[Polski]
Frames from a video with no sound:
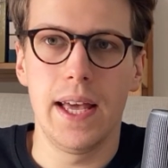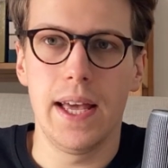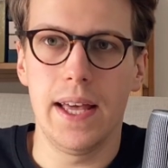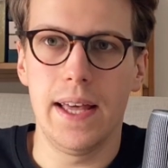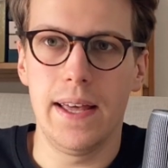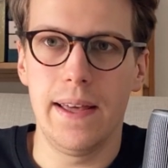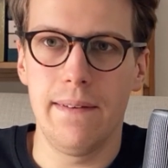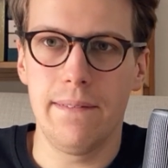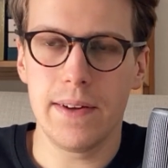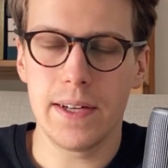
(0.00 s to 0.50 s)

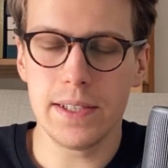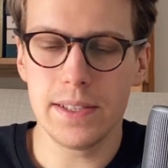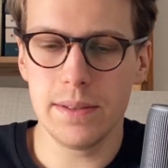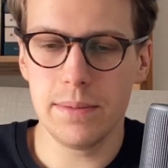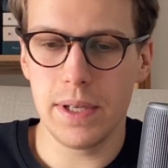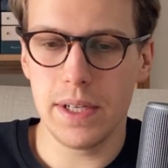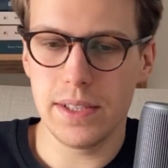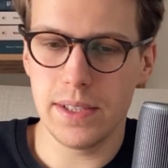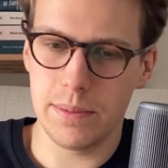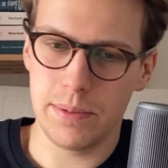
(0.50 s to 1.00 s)
E, w
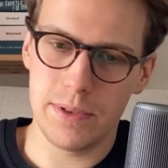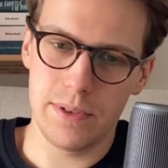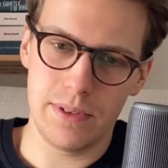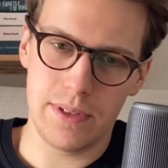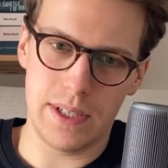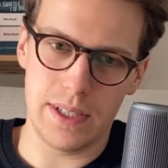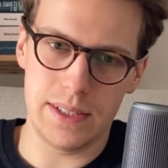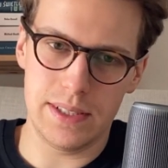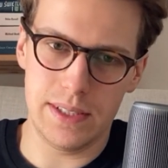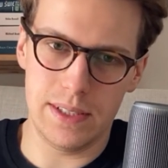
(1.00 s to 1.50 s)
każdym razie przy
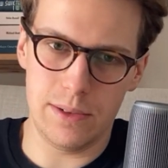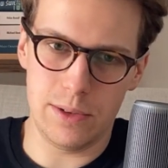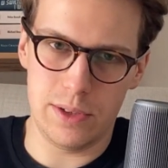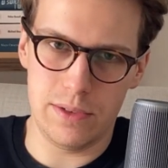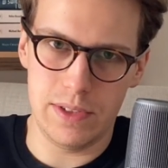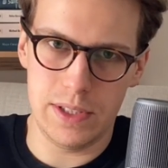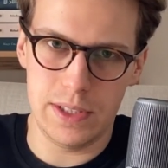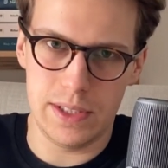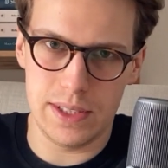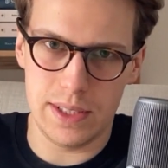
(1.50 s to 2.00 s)
okazji
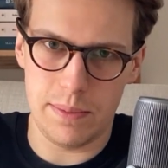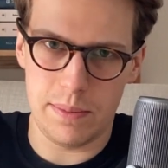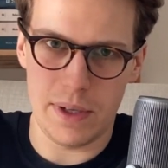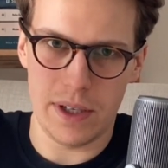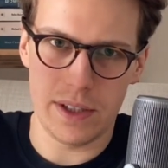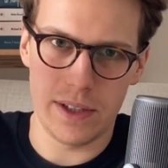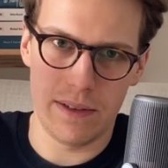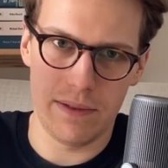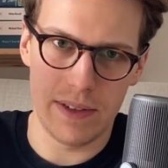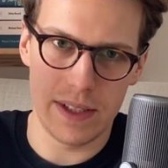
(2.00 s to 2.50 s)
oczywiście
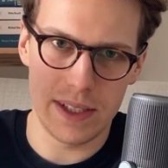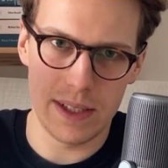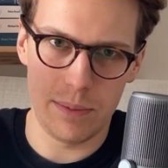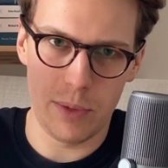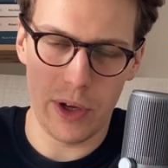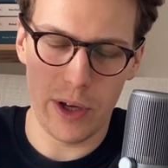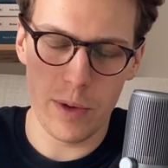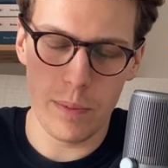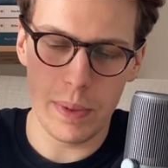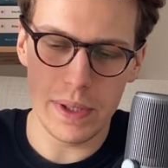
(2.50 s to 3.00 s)
zapraszam Was na
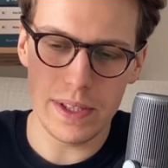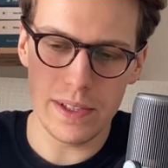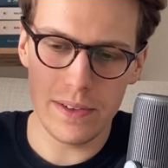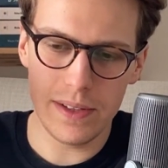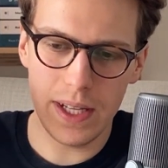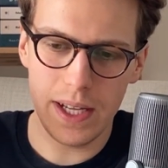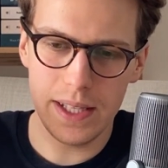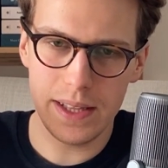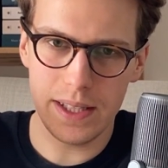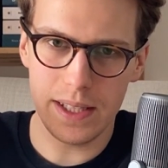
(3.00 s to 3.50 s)
mojego
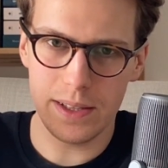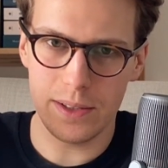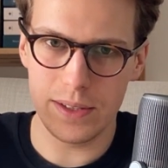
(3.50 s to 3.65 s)
Patronite'a,